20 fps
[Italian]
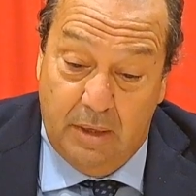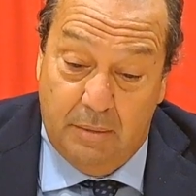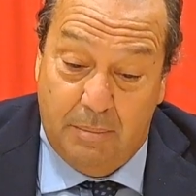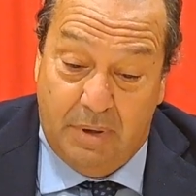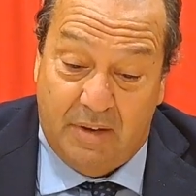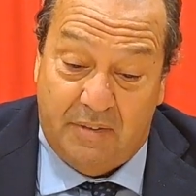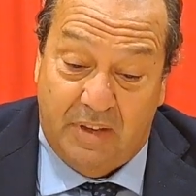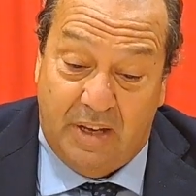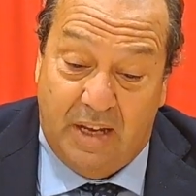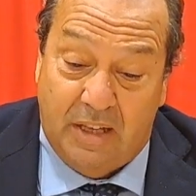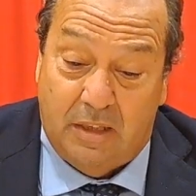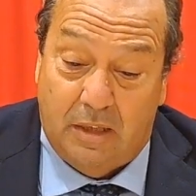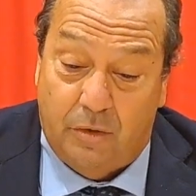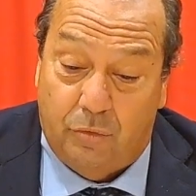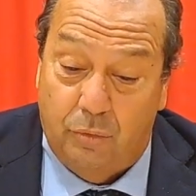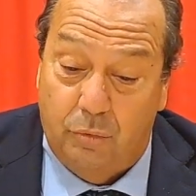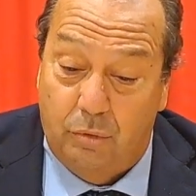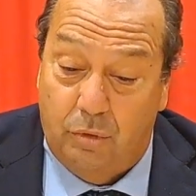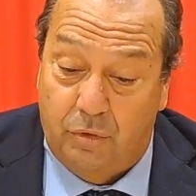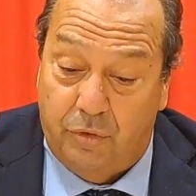basata
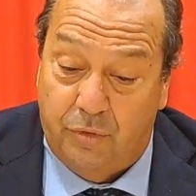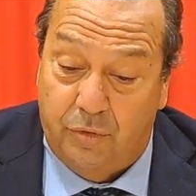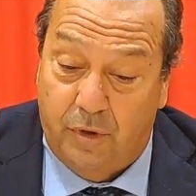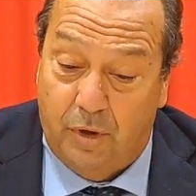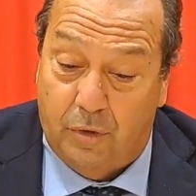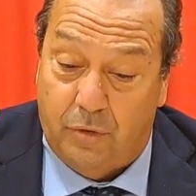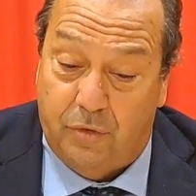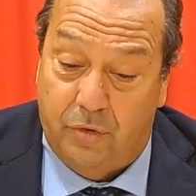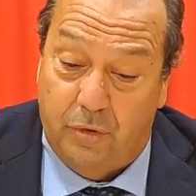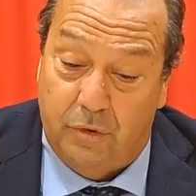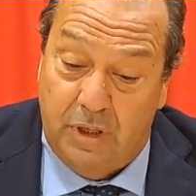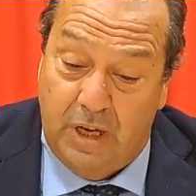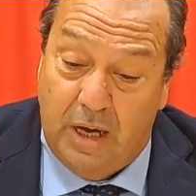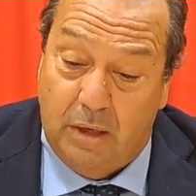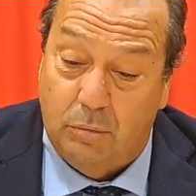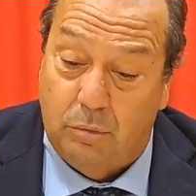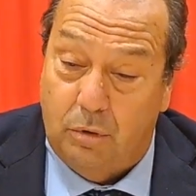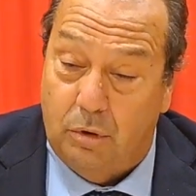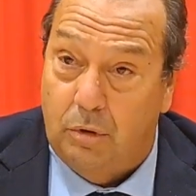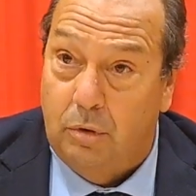su uno sforzo di
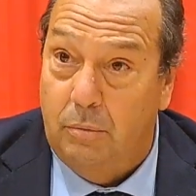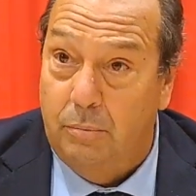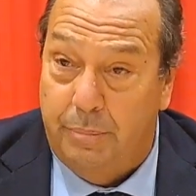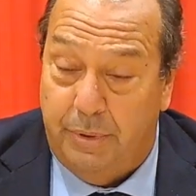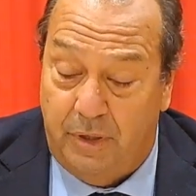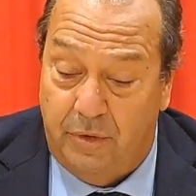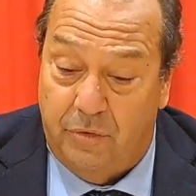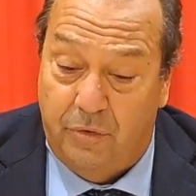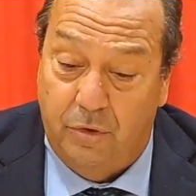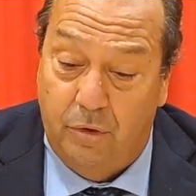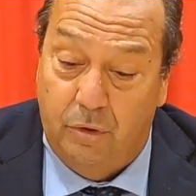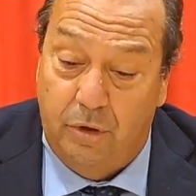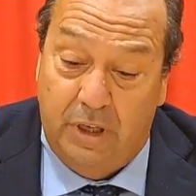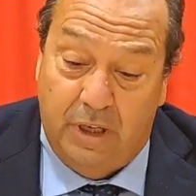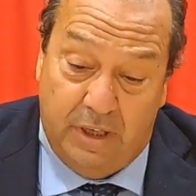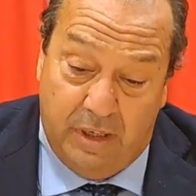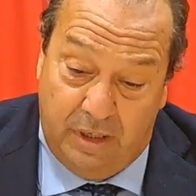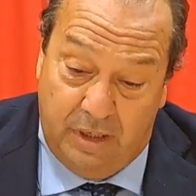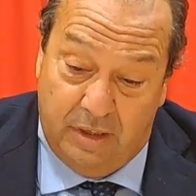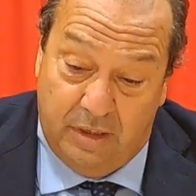
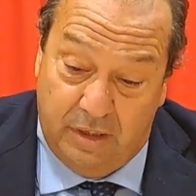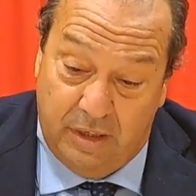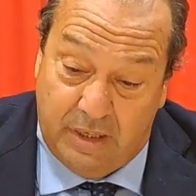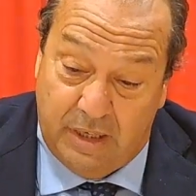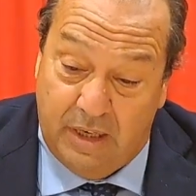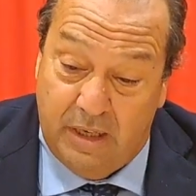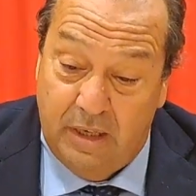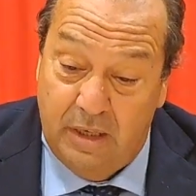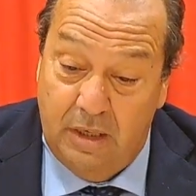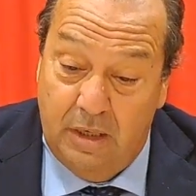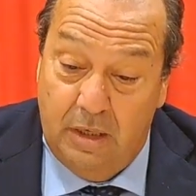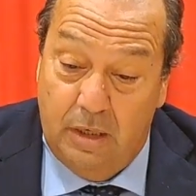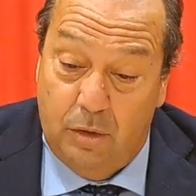autocomprensione critica